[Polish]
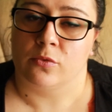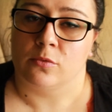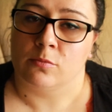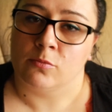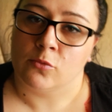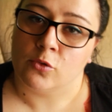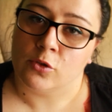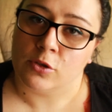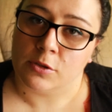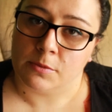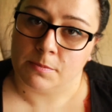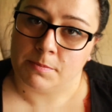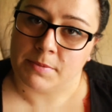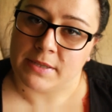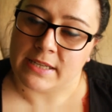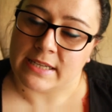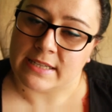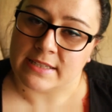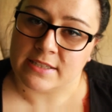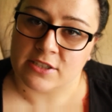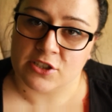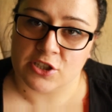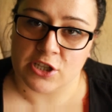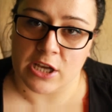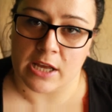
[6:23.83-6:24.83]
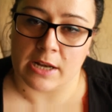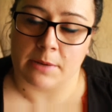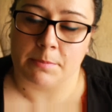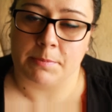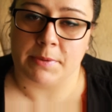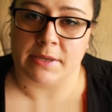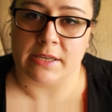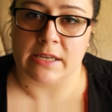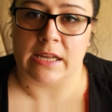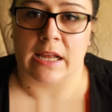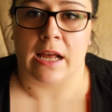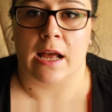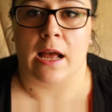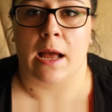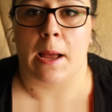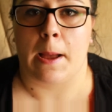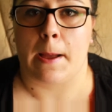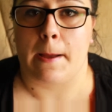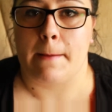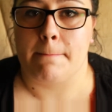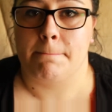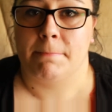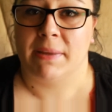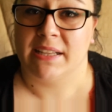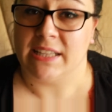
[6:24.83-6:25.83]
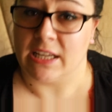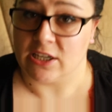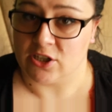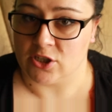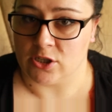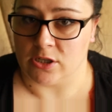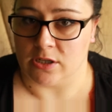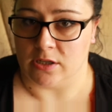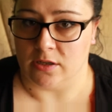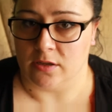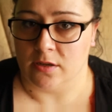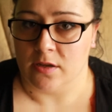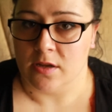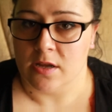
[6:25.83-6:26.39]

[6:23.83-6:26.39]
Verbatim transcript: Mój pies cierpi na padaczkę.